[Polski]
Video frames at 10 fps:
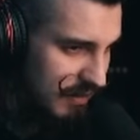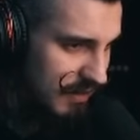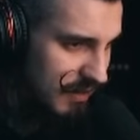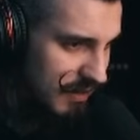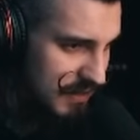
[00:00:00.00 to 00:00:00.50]

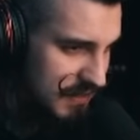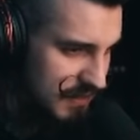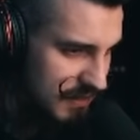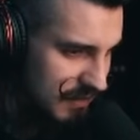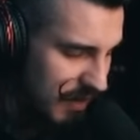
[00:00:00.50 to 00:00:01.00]

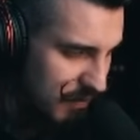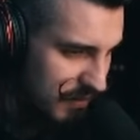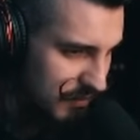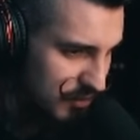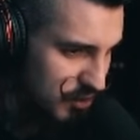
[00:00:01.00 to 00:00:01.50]
jest na
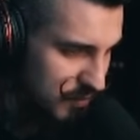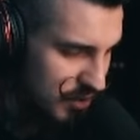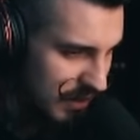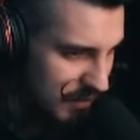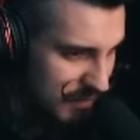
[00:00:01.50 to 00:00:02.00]
pewno czymś
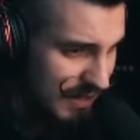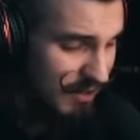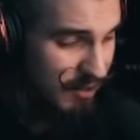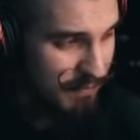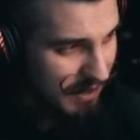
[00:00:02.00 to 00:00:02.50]
takim dla
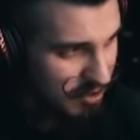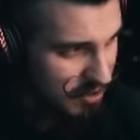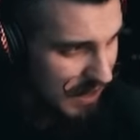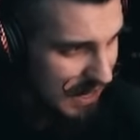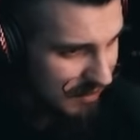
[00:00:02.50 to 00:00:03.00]
niego
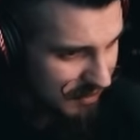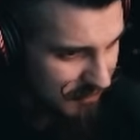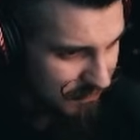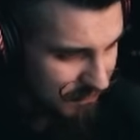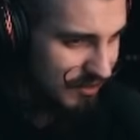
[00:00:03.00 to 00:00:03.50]
bardziej
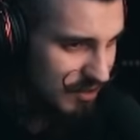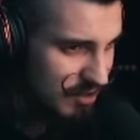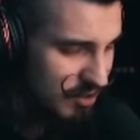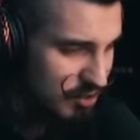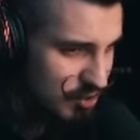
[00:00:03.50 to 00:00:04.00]
realnym
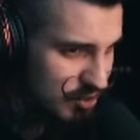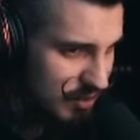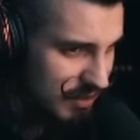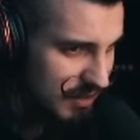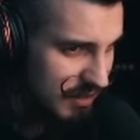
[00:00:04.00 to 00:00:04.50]
niż
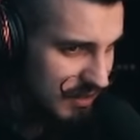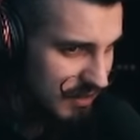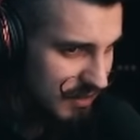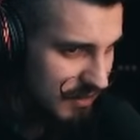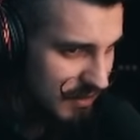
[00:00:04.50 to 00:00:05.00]

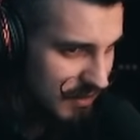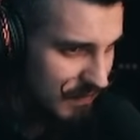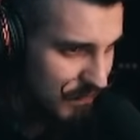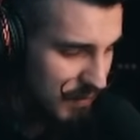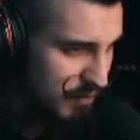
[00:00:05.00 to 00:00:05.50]
e,
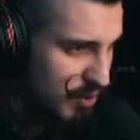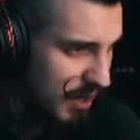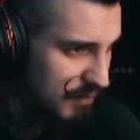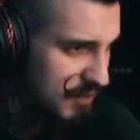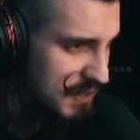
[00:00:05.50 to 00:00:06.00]
bycie
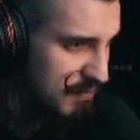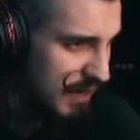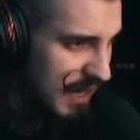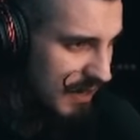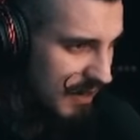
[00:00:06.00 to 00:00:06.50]
jakimś
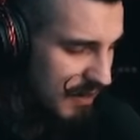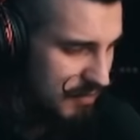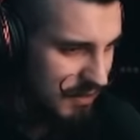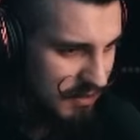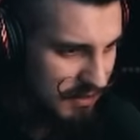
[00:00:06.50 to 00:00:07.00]

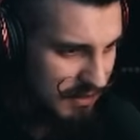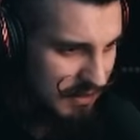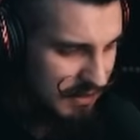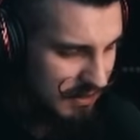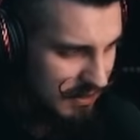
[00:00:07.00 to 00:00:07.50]
cyberhakerem,
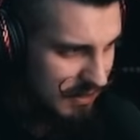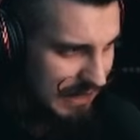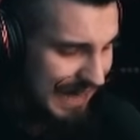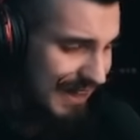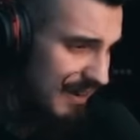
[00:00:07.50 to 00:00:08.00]

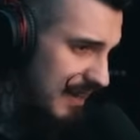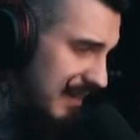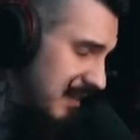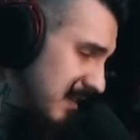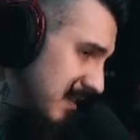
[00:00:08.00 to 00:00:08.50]

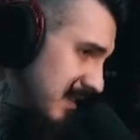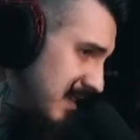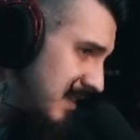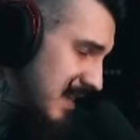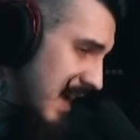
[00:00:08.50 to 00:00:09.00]
ale
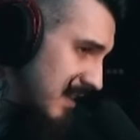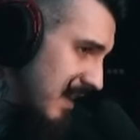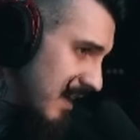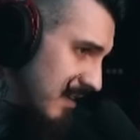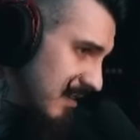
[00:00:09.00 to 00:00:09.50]

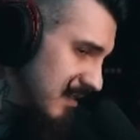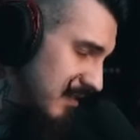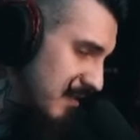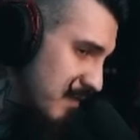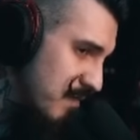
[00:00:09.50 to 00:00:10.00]
nadal
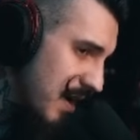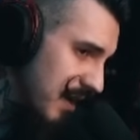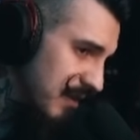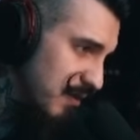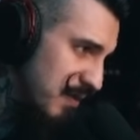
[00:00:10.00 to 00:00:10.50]

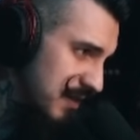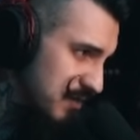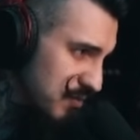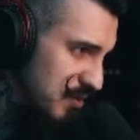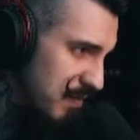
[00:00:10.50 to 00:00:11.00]
ma to
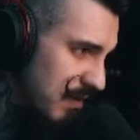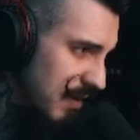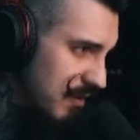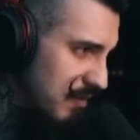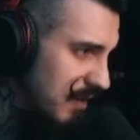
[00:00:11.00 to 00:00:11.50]
bardzo dużo
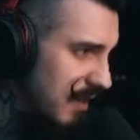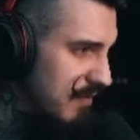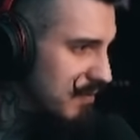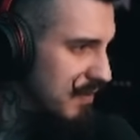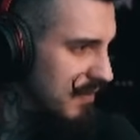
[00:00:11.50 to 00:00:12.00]
pola do
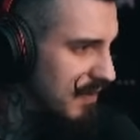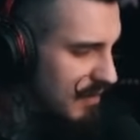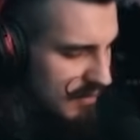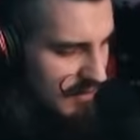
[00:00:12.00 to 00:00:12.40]
manewru, prawda?